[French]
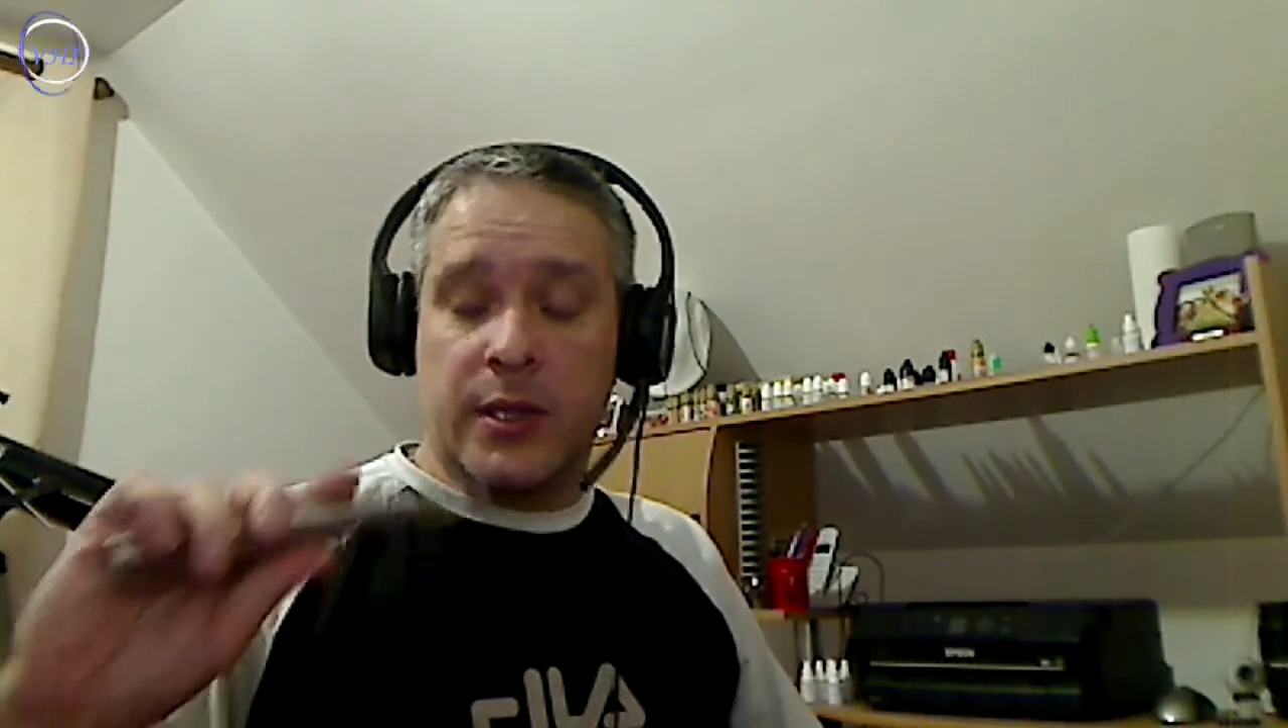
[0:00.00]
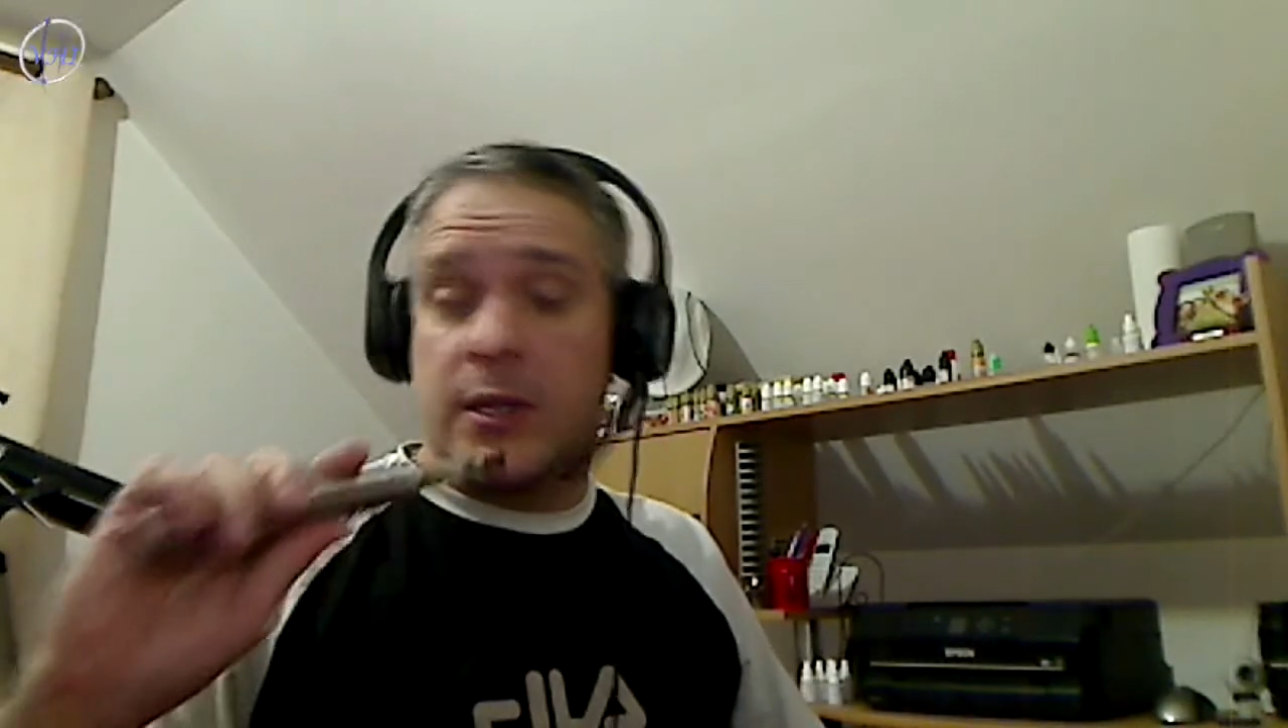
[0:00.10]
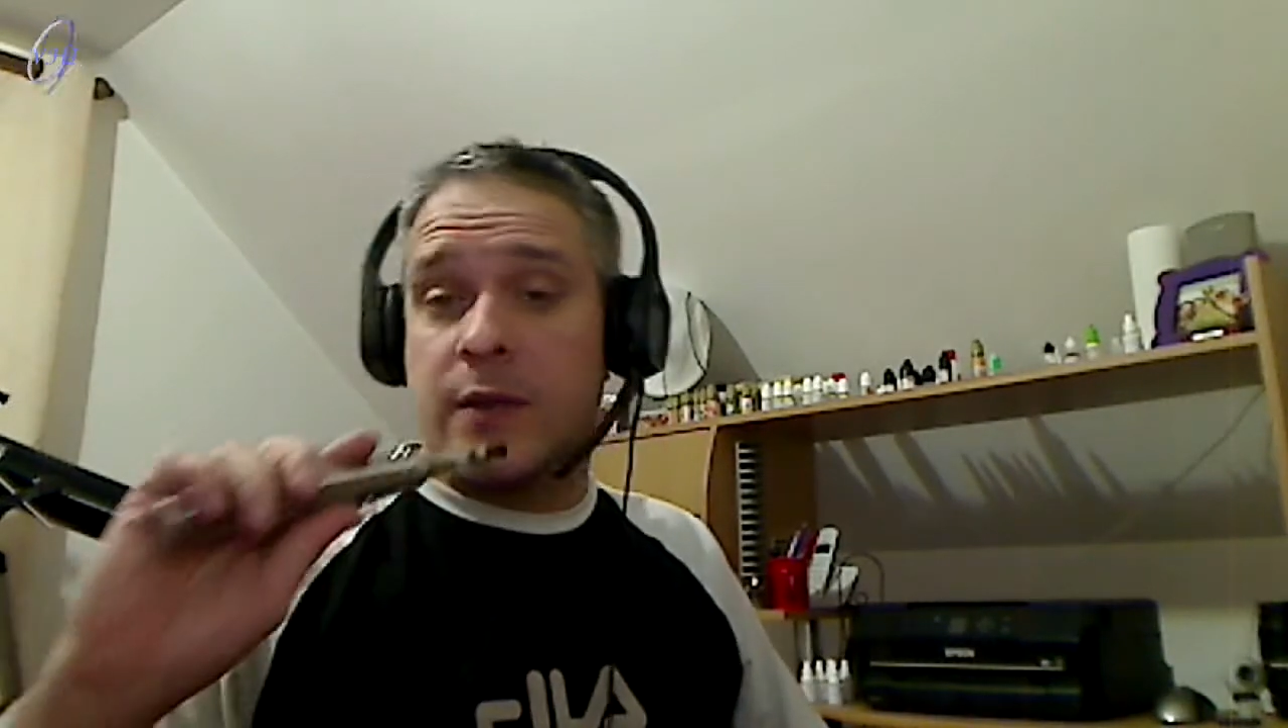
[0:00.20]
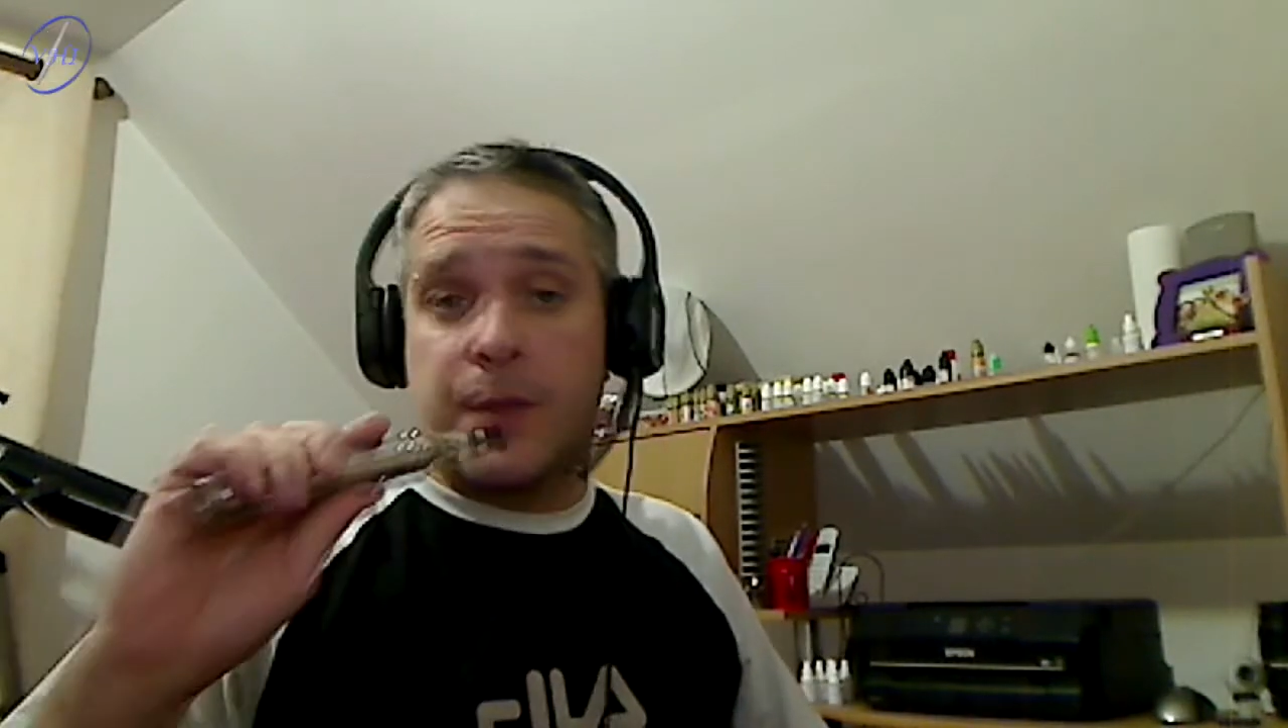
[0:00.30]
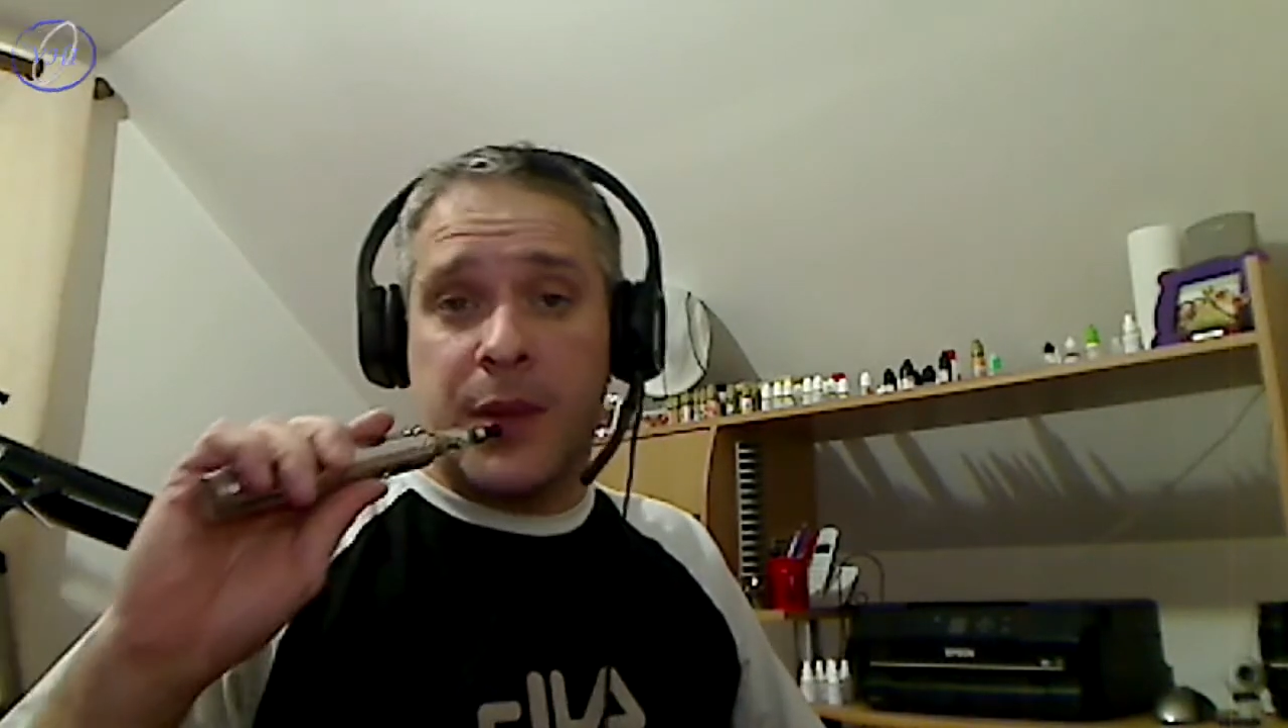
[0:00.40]

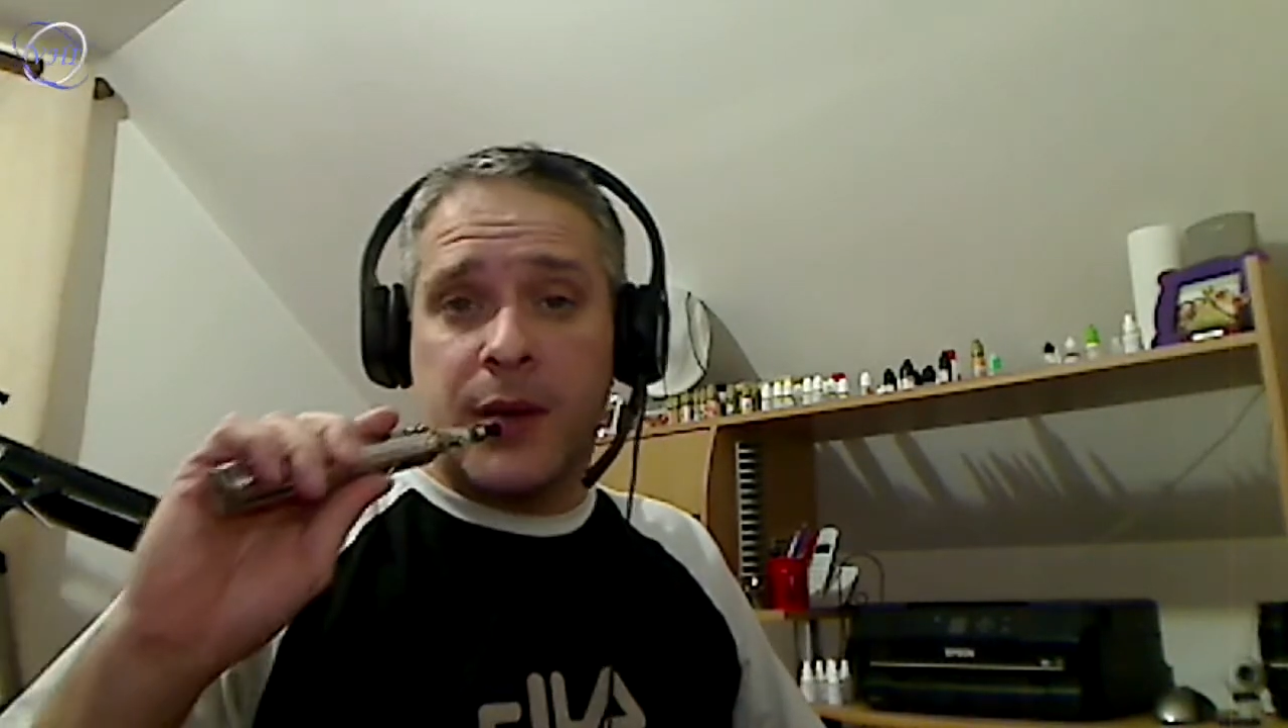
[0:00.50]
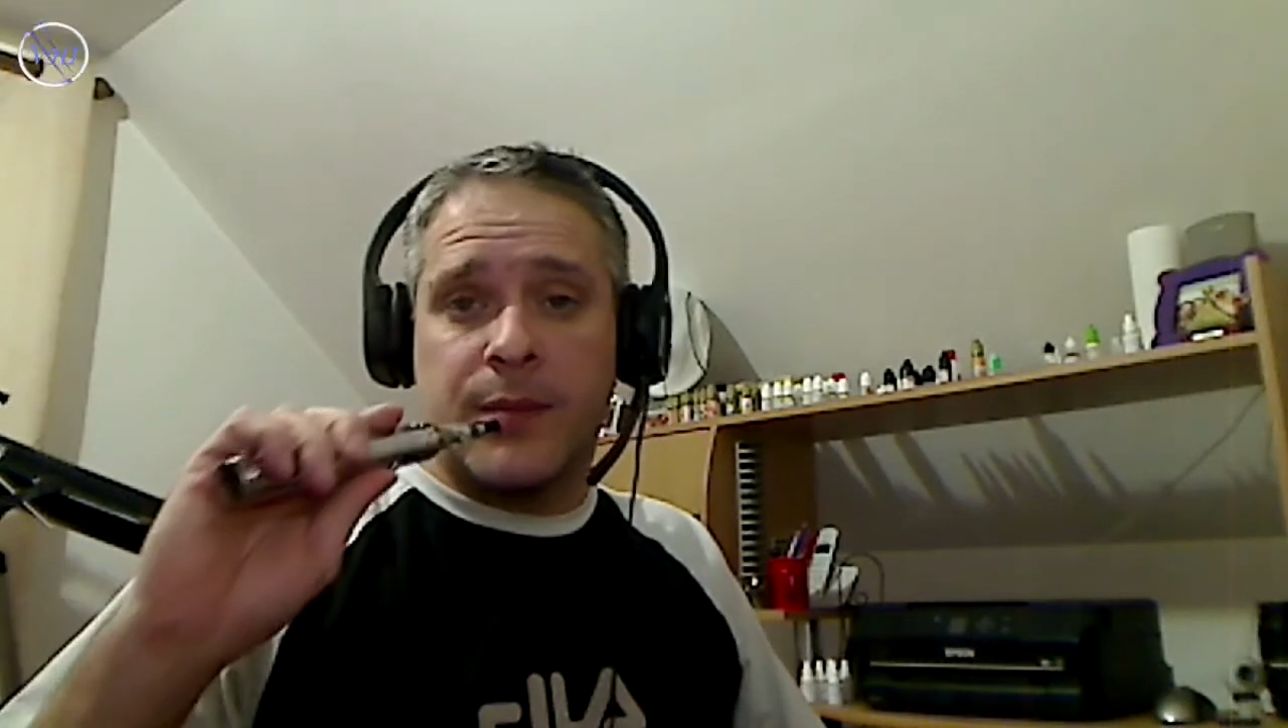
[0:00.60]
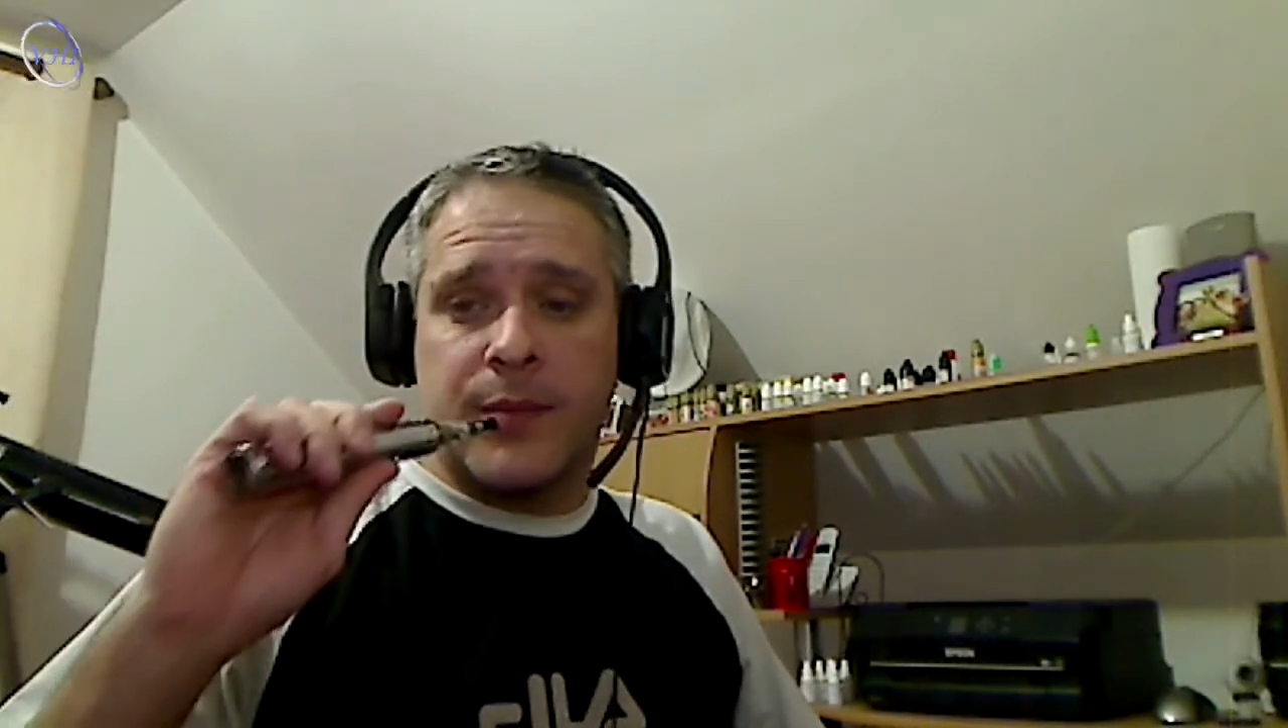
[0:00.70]
se vape bien.